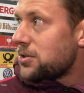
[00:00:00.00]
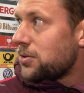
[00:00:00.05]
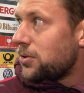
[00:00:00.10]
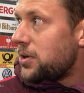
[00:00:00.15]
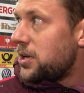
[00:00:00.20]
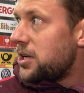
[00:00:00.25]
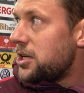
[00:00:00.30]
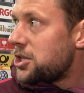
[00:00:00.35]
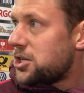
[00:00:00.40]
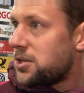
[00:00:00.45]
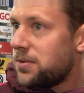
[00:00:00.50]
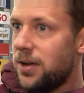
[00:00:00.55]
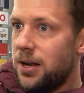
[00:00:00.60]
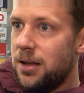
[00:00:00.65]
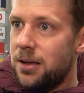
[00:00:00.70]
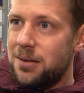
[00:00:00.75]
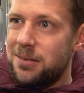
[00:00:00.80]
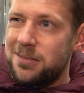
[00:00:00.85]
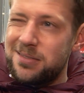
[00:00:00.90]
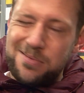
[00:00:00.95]
Sohn, nicht, weil
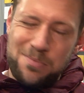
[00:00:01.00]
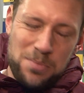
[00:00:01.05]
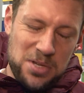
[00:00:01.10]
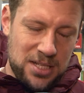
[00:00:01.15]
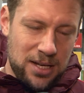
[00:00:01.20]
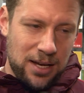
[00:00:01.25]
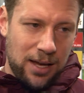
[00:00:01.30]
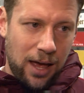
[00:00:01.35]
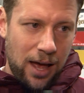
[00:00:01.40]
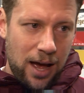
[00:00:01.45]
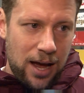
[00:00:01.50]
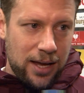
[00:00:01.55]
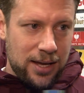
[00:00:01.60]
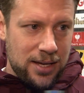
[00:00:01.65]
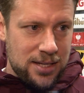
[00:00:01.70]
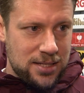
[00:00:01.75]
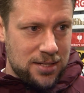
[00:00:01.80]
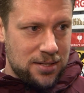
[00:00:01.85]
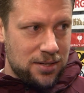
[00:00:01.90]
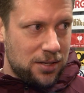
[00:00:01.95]
er ein bisschen krank
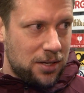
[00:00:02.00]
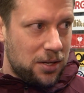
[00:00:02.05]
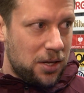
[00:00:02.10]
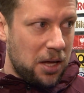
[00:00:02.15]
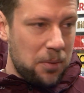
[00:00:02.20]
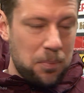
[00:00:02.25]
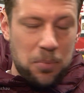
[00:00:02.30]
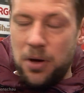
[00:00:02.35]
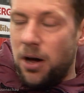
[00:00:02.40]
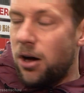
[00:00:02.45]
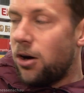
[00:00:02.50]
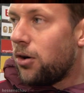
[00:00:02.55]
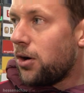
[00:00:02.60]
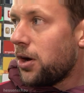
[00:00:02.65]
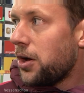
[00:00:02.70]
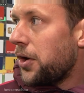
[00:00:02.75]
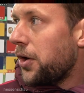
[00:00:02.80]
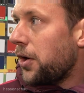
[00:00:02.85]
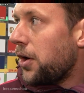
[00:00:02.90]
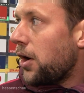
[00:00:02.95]
ist, Grippe auch.
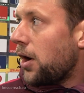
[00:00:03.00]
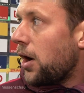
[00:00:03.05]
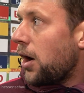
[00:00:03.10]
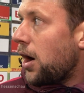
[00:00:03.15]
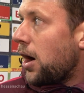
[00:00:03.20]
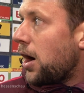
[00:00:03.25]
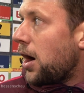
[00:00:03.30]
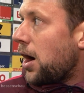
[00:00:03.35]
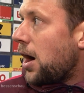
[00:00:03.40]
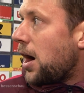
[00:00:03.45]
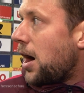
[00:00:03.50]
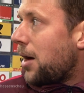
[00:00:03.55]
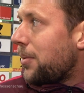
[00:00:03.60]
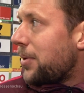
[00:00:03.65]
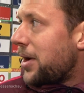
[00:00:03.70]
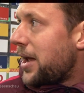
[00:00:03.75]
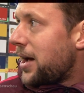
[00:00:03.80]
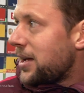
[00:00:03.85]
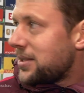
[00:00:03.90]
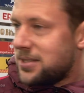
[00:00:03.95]

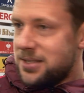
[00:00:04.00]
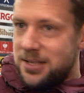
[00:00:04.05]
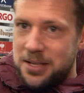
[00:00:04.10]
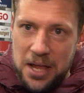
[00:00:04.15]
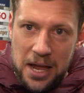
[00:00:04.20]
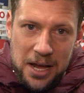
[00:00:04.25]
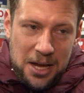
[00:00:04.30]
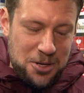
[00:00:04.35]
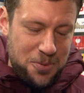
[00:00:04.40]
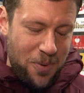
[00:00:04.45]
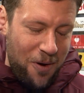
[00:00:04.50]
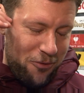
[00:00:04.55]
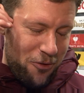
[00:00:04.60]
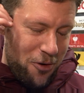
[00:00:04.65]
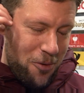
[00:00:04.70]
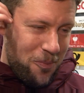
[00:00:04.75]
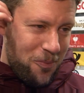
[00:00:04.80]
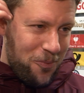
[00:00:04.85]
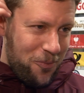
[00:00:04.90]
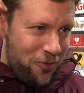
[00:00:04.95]
Aber er hat es, denke ich mal,
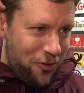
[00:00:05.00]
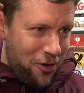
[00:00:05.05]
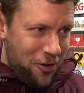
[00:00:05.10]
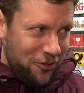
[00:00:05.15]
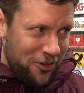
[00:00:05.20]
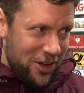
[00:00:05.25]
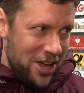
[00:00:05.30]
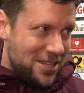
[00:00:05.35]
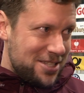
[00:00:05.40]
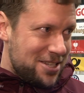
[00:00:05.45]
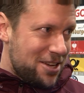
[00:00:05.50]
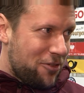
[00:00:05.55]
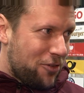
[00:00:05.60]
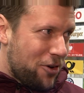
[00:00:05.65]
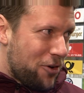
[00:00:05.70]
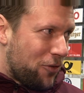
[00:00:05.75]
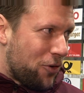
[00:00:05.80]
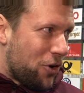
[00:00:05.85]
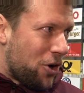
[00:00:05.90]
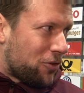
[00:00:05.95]
vom, vom Fernseher
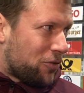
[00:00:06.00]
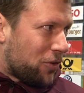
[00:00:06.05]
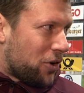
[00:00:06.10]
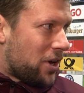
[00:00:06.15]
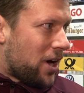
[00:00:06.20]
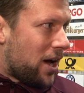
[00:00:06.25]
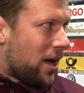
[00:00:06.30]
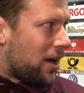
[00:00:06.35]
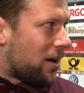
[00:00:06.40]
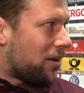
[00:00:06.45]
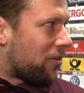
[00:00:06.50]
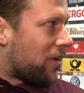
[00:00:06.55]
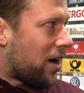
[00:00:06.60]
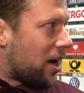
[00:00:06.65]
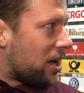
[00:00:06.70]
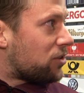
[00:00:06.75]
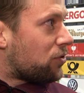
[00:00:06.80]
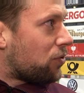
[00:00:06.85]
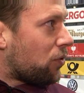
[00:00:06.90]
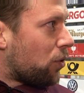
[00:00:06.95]
verfolgt. Von daher
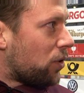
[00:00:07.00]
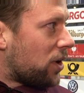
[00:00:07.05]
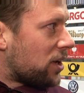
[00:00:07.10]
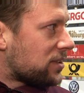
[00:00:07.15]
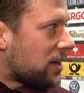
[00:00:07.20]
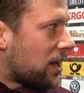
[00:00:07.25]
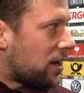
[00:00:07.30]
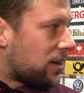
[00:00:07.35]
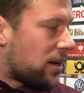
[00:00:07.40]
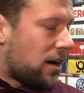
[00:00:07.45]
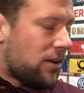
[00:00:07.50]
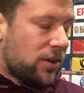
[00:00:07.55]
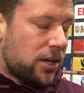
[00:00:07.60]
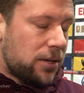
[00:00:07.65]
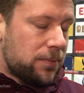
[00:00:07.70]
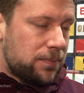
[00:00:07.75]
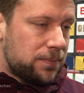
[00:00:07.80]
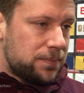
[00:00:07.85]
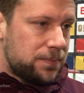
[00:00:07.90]
war ich froh, dass alle da waren.